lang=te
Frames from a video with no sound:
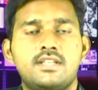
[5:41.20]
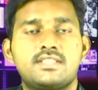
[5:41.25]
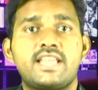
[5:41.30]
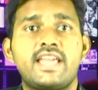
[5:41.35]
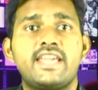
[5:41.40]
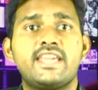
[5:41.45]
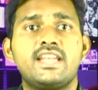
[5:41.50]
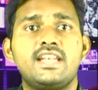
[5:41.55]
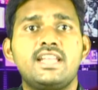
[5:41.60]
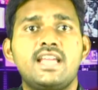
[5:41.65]

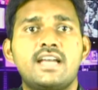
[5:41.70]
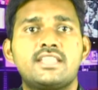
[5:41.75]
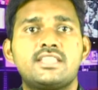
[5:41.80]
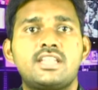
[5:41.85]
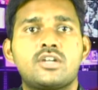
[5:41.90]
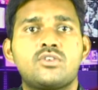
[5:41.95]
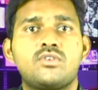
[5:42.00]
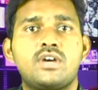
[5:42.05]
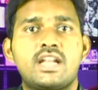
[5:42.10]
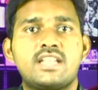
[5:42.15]
సైకిల్
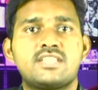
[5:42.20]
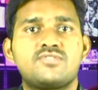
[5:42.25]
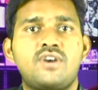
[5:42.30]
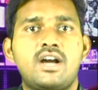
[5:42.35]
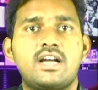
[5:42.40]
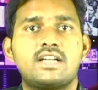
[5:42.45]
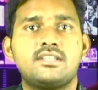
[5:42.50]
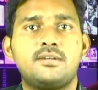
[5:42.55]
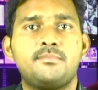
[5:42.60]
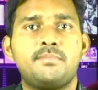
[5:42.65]
యాత్రకు
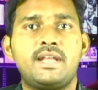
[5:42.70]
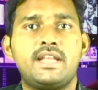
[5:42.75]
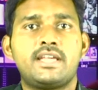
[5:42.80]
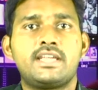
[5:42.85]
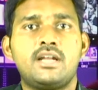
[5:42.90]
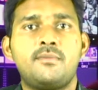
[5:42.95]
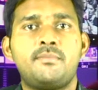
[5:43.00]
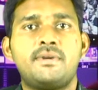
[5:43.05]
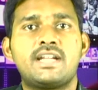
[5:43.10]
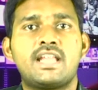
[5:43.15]
ఘనస్వాగతం
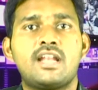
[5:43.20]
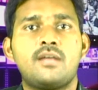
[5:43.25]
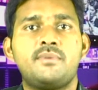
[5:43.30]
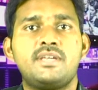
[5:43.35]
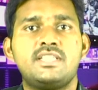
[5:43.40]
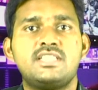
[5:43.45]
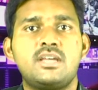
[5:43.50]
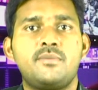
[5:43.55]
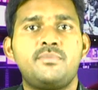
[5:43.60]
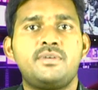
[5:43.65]
పలికిన మండల
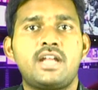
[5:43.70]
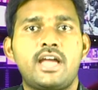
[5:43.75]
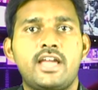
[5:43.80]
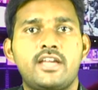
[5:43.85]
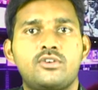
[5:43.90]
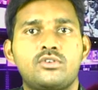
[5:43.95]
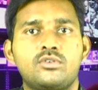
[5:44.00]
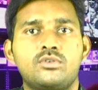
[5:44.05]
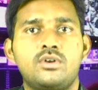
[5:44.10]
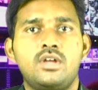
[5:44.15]
బీజేపీ
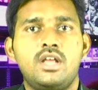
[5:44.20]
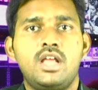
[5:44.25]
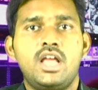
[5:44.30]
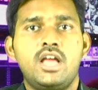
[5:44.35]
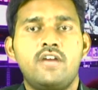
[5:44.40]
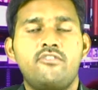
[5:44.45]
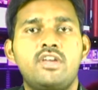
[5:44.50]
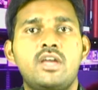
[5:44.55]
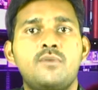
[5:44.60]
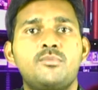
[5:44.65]
నాయకులు
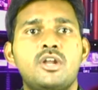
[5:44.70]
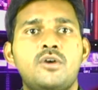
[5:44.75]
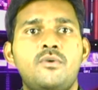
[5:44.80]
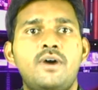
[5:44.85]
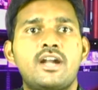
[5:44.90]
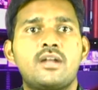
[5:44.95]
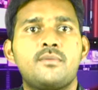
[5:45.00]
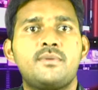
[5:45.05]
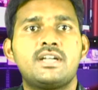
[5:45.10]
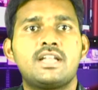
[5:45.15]

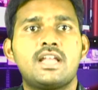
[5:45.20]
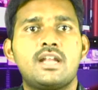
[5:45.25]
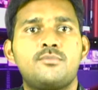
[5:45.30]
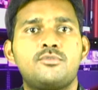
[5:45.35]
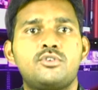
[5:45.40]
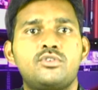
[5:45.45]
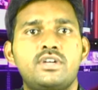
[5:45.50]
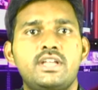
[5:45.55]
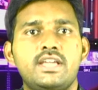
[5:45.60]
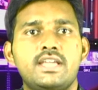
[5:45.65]
వేములవాడ మండలం
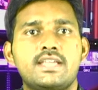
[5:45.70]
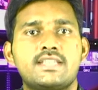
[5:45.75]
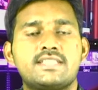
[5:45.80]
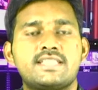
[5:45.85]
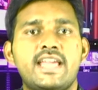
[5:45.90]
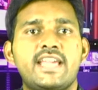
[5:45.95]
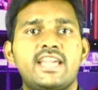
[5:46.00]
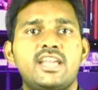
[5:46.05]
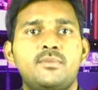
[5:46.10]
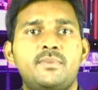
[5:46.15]
నుండి
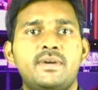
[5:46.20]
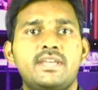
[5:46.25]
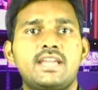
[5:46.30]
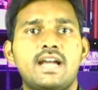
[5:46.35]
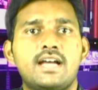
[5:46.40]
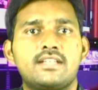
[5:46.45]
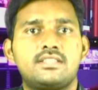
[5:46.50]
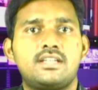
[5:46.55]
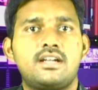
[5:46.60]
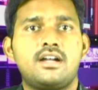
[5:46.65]
సైకిల్పై
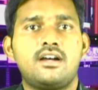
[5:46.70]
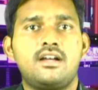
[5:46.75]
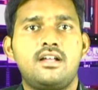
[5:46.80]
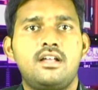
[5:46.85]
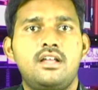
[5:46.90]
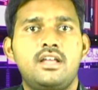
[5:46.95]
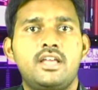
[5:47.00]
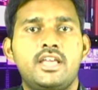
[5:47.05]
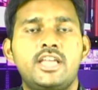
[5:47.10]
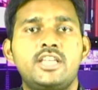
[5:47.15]
యాత్ర
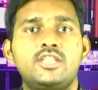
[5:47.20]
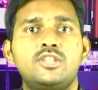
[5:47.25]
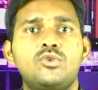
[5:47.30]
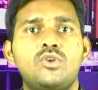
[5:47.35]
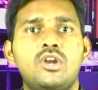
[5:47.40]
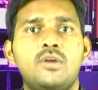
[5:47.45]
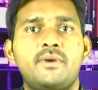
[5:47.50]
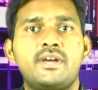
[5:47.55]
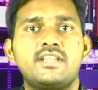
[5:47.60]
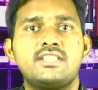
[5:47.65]

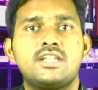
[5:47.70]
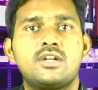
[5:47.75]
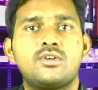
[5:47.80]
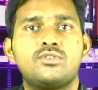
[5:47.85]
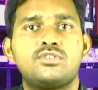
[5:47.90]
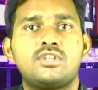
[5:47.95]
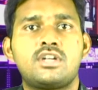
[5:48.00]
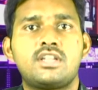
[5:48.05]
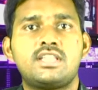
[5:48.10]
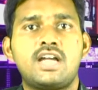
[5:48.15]
హిందువులపై
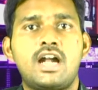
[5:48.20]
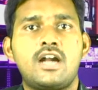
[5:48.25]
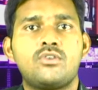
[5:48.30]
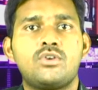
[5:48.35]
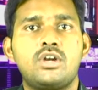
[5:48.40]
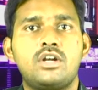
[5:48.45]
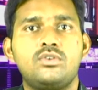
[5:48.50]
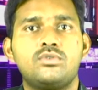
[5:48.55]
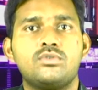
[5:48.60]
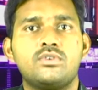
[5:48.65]
జరుగుతున్న
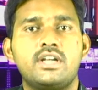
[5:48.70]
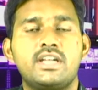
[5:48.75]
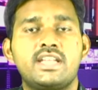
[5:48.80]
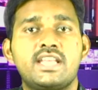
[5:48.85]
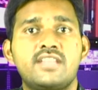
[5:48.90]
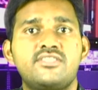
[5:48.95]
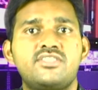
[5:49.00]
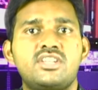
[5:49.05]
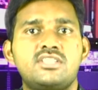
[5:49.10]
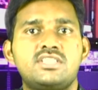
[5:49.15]
దాడులను
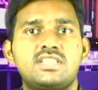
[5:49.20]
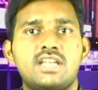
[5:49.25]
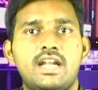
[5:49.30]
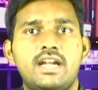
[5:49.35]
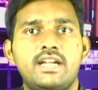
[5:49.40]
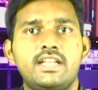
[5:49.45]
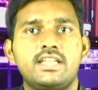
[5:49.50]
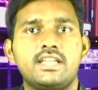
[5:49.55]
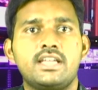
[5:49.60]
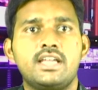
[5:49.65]

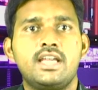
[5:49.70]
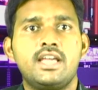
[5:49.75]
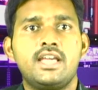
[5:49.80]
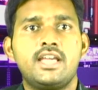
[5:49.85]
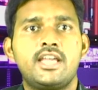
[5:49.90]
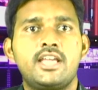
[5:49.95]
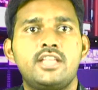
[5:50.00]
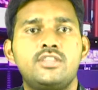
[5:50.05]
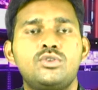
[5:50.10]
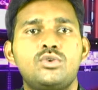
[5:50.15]
నియంత్రించాలని
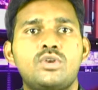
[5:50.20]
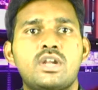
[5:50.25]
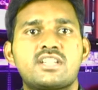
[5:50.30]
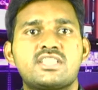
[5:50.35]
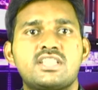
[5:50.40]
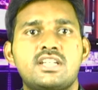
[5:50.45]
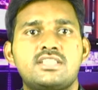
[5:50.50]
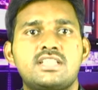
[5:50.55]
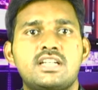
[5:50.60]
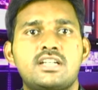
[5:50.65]
హిందూ
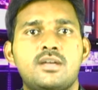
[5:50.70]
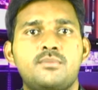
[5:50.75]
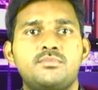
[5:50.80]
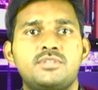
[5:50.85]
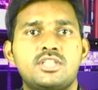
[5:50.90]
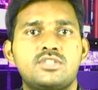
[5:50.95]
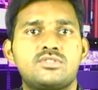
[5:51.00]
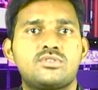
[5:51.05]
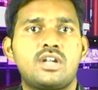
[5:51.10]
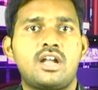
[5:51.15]
రక్షణ చట్టం
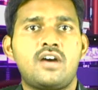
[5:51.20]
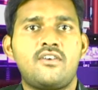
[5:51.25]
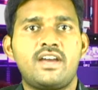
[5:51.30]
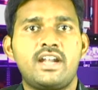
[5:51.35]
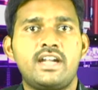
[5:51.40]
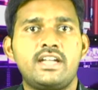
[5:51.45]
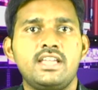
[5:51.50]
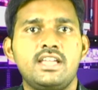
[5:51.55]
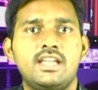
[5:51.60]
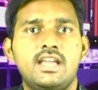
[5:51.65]

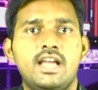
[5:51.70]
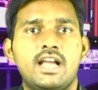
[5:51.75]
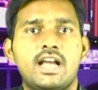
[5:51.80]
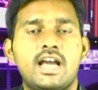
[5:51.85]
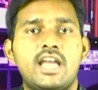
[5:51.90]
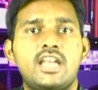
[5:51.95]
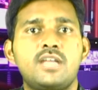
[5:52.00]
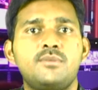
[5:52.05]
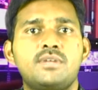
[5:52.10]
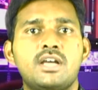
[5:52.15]
తీసుకురావాలని
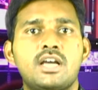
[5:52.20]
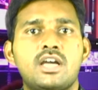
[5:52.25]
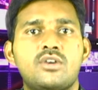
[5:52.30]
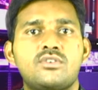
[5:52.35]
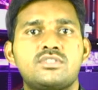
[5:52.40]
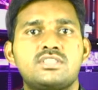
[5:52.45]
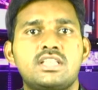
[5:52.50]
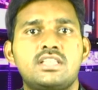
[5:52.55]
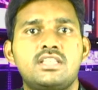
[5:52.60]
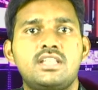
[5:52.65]

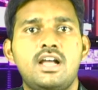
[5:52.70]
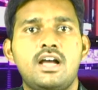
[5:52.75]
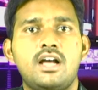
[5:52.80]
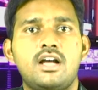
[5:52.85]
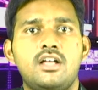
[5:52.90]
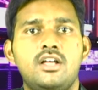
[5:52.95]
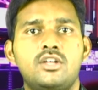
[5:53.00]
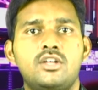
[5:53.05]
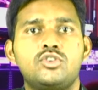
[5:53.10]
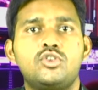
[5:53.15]
కరీంనగర్కు చెందిన
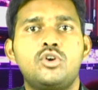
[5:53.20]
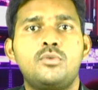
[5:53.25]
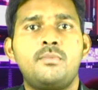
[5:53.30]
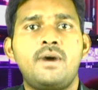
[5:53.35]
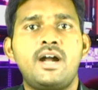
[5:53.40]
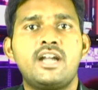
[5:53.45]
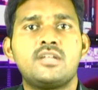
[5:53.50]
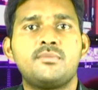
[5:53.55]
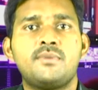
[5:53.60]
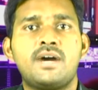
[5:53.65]

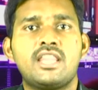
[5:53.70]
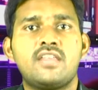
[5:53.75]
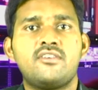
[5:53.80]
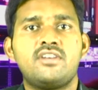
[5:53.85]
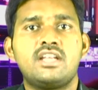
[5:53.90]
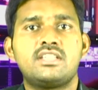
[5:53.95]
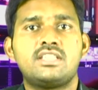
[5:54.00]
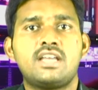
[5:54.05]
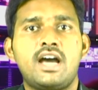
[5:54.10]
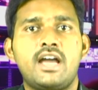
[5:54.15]
దొమ్మాటి
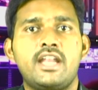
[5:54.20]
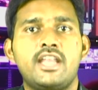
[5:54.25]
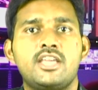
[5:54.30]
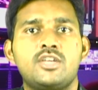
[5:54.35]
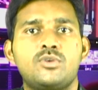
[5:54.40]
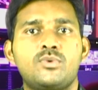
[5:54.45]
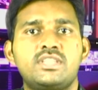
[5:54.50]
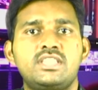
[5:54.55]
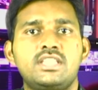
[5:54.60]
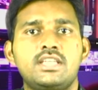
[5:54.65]
మాధవిలత అనే
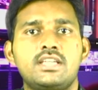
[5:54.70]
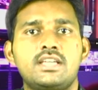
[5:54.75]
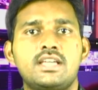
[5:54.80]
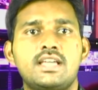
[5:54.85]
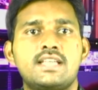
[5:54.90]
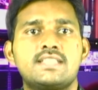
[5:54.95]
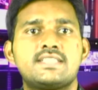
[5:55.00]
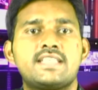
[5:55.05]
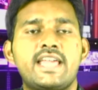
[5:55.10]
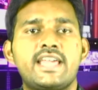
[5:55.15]
యువతి
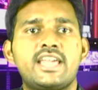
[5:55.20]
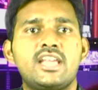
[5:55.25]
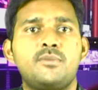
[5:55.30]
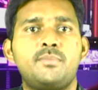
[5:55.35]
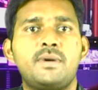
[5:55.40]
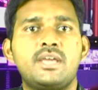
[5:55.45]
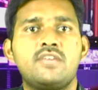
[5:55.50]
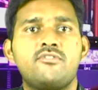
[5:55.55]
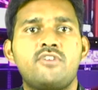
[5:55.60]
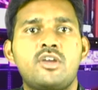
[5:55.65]

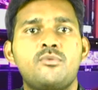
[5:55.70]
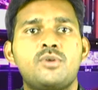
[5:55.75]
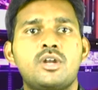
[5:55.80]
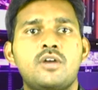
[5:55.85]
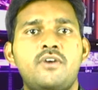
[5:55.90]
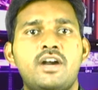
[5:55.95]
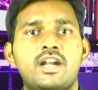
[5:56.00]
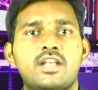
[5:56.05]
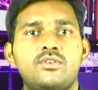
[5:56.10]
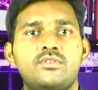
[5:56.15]
సైకిల్పై
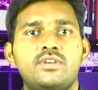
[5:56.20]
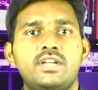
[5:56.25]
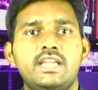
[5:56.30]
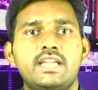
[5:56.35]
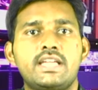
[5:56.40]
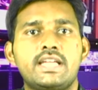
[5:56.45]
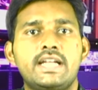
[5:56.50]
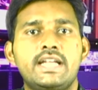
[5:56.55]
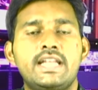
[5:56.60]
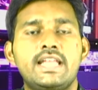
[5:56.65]
వేములవాడ
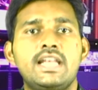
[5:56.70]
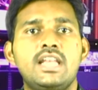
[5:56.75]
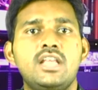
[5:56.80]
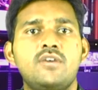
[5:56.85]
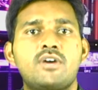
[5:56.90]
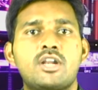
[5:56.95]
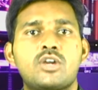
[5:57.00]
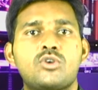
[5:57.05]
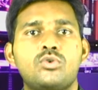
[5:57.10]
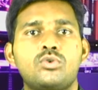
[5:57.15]
నుండి ఢిల్లీ
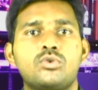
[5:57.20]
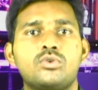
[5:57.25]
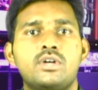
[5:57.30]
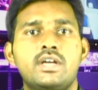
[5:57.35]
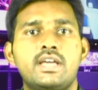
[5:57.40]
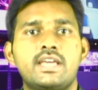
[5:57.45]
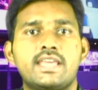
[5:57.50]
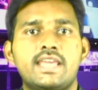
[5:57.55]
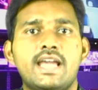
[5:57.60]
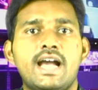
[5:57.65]
వరకు
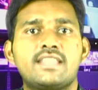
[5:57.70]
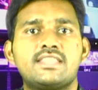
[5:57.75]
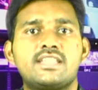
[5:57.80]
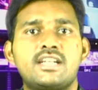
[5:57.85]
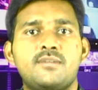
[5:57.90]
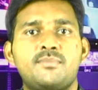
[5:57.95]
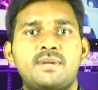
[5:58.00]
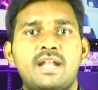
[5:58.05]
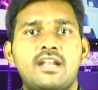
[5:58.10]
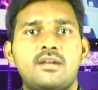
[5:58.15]

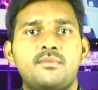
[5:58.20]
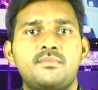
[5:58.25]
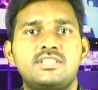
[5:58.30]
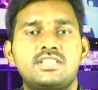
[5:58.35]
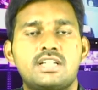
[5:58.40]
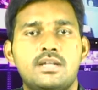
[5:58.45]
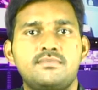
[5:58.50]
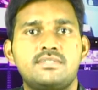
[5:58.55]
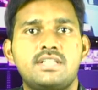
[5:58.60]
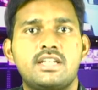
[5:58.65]
యాత్రని
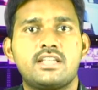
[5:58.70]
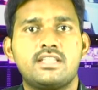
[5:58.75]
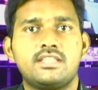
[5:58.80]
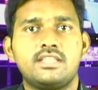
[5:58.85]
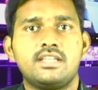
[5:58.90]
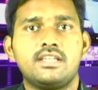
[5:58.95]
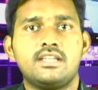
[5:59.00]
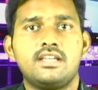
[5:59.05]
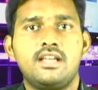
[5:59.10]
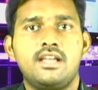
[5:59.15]
ప్రారంభించడం
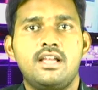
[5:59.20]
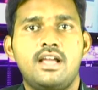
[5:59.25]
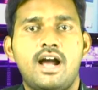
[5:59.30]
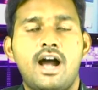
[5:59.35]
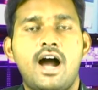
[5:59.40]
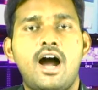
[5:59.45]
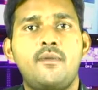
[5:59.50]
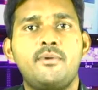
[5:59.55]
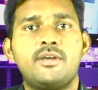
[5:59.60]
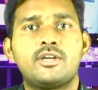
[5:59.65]
జరిగింది
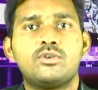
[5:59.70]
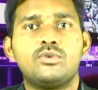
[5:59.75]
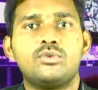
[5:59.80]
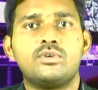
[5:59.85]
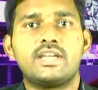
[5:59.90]
ఆమెకు